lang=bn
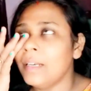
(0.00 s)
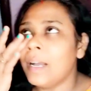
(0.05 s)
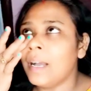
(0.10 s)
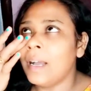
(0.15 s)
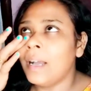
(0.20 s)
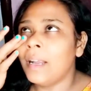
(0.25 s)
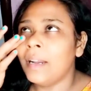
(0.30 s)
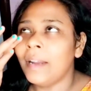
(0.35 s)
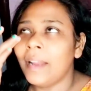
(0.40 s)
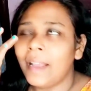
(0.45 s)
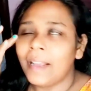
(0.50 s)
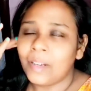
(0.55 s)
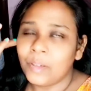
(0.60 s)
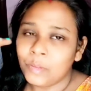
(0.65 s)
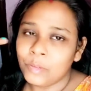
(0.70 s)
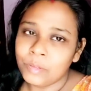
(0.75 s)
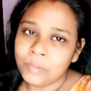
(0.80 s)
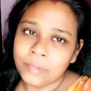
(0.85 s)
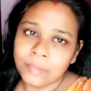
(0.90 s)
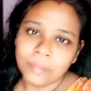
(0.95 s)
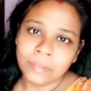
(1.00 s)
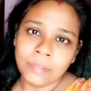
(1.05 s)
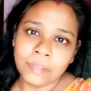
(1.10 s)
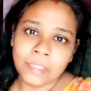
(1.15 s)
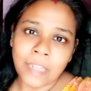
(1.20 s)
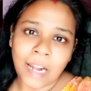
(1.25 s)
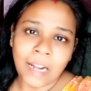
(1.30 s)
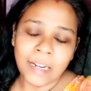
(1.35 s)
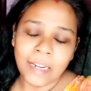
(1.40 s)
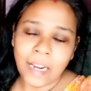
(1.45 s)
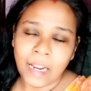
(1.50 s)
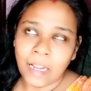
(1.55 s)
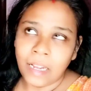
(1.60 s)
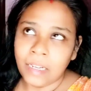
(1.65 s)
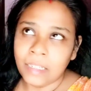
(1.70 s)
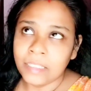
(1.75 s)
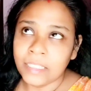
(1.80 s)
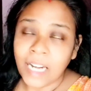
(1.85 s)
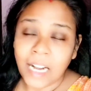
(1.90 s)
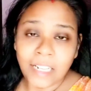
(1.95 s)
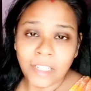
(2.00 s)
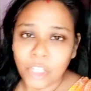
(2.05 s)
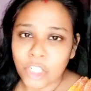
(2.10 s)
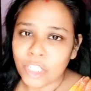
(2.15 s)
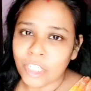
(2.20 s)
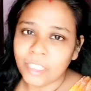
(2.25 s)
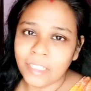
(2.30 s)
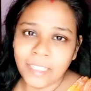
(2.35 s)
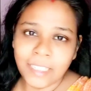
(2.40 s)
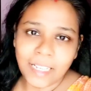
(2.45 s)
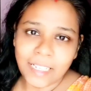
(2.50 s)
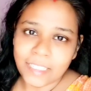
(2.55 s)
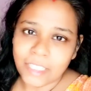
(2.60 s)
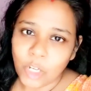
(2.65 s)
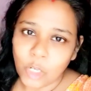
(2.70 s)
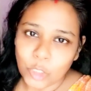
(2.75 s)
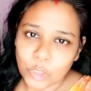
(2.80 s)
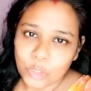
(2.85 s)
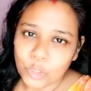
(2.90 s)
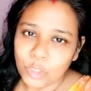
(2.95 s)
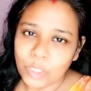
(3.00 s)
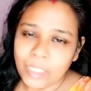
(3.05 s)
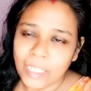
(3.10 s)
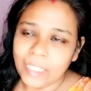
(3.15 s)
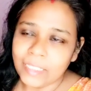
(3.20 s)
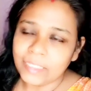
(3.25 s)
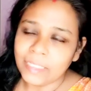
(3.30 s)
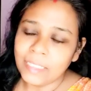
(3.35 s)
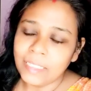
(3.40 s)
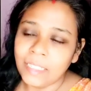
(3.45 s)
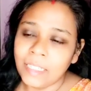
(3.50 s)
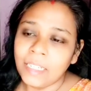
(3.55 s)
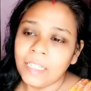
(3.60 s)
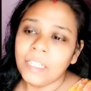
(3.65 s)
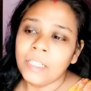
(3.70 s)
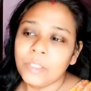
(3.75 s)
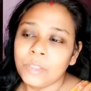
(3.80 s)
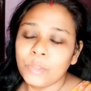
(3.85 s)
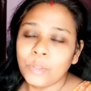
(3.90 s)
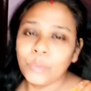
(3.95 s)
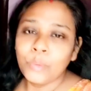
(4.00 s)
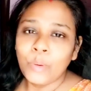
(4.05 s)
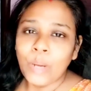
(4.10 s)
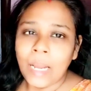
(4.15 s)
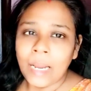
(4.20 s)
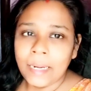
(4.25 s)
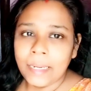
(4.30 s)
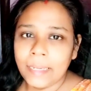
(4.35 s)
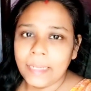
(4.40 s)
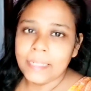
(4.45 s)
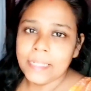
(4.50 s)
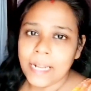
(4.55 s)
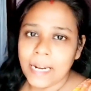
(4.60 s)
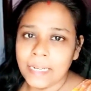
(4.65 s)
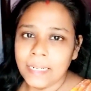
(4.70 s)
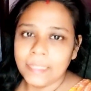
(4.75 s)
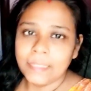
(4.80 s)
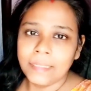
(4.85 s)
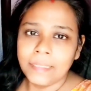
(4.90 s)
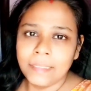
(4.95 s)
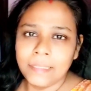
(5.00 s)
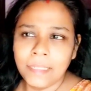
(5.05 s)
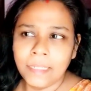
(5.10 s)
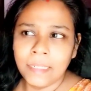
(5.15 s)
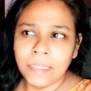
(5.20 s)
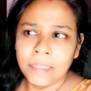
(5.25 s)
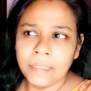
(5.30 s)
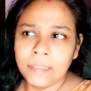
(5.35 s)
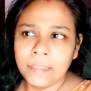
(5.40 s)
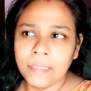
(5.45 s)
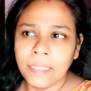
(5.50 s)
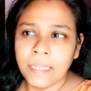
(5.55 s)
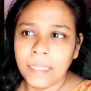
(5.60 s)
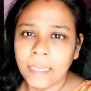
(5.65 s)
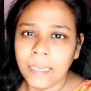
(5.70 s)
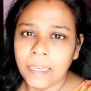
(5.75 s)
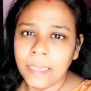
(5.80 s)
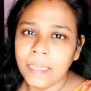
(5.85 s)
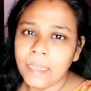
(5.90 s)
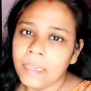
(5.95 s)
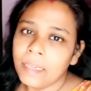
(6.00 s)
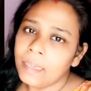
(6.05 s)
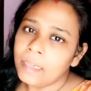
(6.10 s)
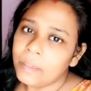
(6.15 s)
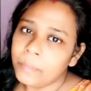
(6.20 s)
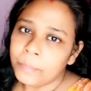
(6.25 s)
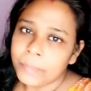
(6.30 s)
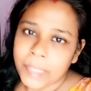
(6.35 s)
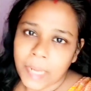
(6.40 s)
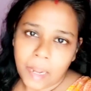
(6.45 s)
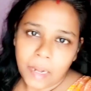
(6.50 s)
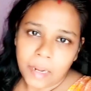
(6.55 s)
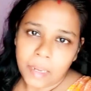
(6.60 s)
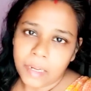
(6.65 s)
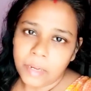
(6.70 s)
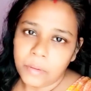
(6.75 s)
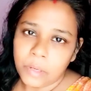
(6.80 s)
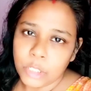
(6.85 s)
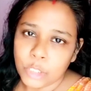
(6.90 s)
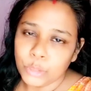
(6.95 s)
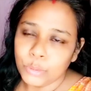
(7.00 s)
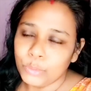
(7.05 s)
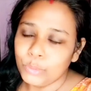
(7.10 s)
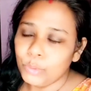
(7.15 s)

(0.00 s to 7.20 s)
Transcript: আর এখন সাড়ে আর সাড়ে দশটার থেকে আজকে অঞ্জলি আছে তো আটটা সাড়ে আটটা থেকে ডালা নেওয়া শুরু